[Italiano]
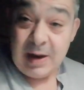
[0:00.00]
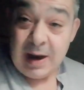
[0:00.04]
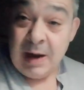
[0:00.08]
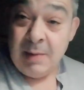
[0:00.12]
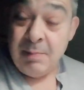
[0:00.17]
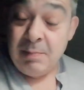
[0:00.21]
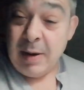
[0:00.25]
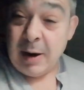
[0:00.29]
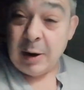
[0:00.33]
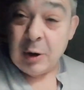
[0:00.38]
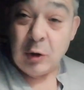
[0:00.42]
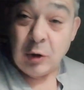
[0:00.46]
il
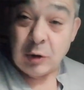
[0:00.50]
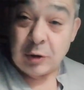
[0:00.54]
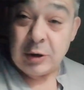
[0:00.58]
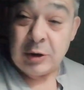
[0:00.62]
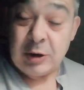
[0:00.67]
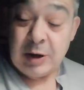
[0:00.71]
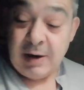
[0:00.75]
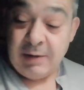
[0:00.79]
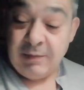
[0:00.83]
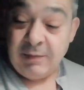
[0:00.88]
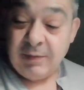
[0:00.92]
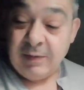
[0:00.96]

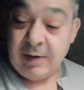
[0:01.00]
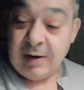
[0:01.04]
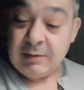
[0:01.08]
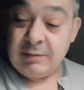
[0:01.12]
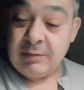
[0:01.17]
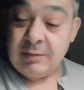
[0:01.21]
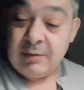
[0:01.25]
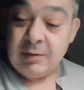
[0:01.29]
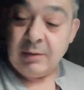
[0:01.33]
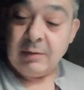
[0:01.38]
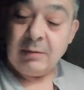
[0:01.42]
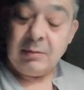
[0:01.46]
percorso che ha
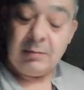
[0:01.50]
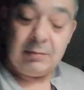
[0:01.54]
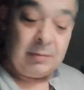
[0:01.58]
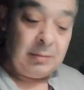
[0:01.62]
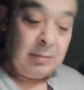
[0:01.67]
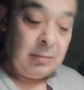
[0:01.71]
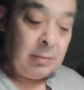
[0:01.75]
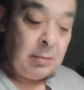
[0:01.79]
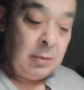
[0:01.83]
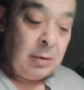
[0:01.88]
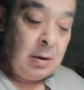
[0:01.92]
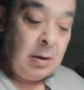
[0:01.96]
fatto.
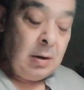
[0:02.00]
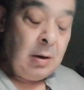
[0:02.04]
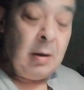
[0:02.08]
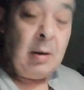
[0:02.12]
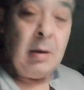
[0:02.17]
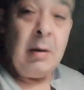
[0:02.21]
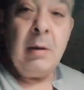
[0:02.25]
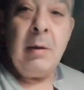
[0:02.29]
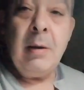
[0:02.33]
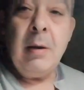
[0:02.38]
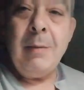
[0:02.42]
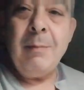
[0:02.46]

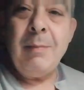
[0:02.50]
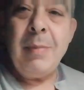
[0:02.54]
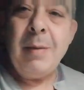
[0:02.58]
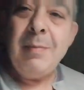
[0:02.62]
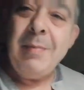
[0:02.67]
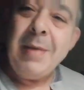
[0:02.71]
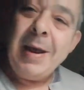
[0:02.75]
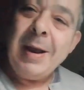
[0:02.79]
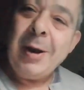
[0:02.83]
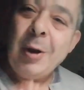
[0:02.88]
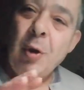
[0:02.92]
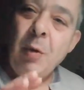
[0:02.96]
Per
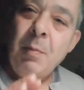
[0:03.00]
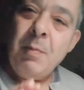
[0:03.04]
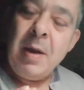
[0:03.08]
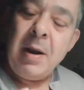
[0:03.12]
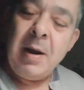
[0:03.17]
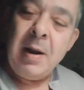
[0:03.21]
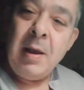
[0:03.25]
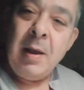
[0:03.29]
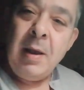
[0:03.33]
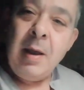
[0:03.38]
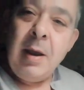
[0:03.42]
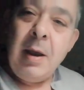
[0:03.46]
me è
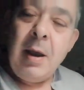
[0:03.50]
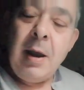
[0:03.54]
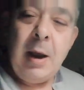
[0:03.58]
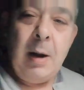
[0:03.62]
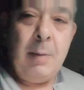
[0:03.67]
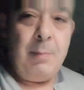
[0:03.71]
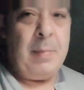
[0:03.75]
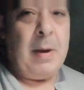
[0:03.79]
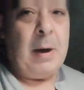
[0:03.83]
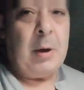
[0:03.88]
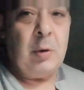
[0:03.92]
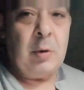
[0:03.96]
come
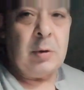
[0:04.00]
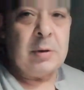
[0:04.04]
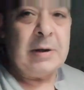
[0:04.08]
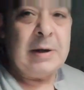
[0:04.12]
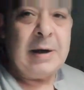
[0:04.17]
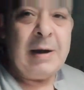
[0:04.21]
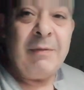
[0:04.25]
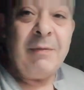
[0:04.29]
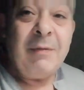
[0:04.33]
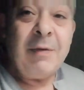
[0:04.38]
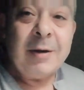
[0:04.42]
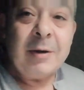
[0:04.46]
il percorso
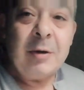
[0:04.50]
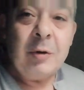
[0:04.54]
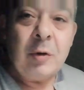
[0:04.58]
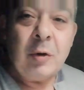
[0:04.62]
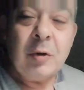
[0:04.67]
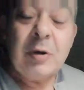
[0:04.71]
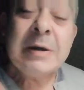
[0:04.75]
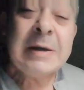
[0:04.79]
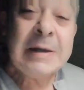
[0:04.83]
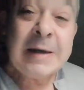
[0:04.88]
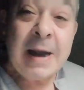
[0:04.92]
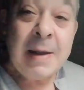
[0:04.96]
che ha
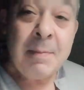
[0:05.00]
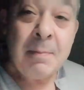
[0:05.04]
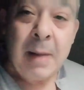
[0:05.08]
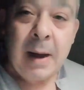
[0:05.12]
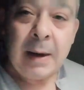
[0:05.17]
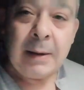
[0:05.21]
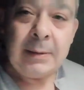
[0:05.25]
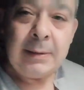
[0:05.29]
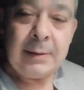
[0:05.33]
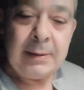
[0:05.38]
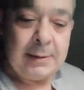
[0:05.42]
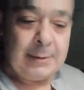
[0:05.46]
fatto
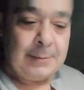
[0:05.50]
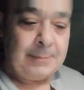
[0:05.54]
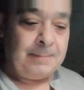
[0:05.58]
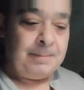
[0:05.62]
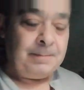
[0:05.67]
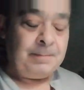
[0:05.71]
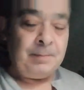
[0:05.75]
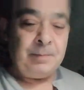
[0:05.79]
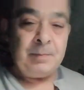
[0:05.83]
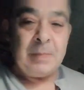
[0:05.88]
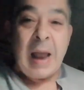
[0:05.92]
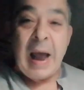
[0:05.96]
Zeman
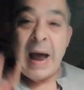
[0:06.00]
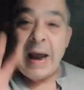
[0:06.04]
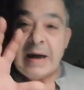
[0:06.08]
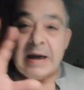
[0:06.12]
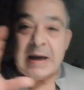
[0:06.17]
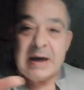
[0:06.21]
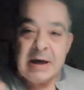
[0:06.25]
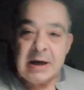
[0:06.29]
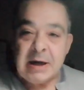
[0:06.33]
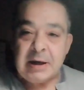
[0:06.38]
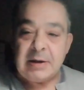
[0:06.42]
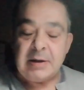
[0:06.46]

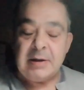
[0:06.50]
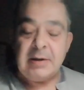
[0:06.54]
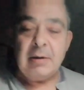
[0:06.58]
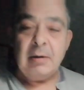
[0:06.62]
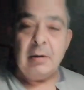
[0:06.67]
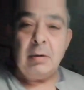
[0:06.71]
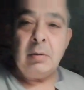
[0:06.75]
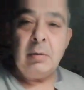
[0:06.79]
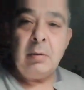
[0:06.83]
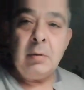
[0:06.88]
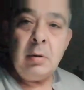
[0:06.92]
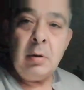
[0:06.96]

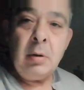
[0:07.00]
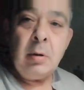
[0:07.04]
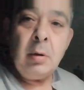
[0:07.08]
all'inizio